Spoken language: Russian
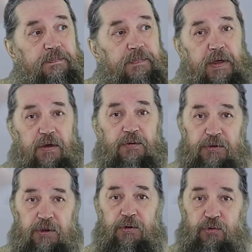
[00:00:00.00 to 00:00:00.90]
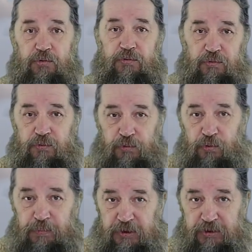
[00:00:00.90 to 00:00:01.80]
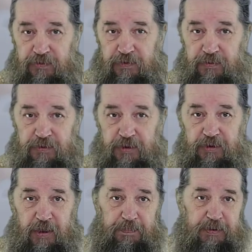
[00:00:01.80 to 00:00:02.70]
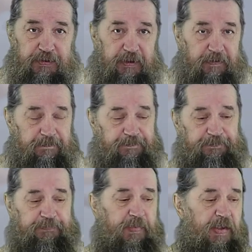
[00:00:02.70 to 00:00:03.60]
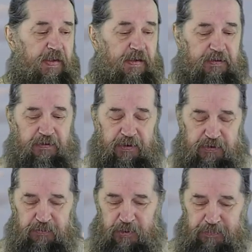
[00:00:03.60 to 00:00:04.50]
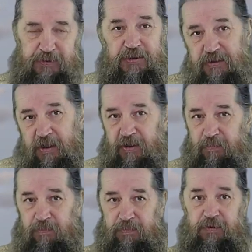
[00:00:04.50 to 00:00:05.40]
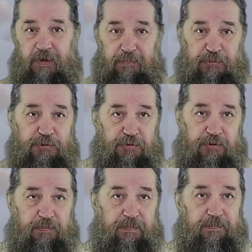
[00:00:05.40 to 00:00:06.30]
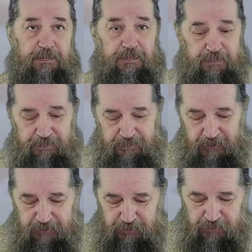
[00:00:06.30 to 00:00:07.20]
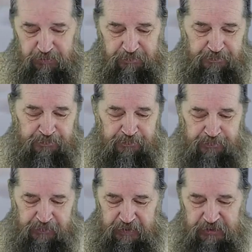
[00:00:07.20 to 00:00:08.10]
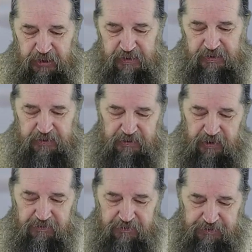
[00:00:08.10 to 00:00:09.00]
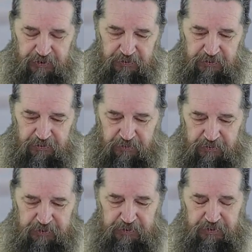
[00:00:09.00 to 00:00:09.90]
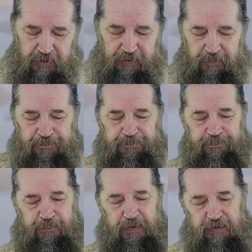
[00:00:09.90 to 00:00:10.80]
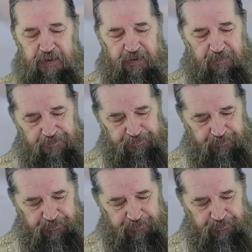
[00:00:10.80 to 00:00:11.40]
для людей губящего людей напитка. Давайте мы почитаем и обсудим эту часть главы 2 от Иоанна. Итак,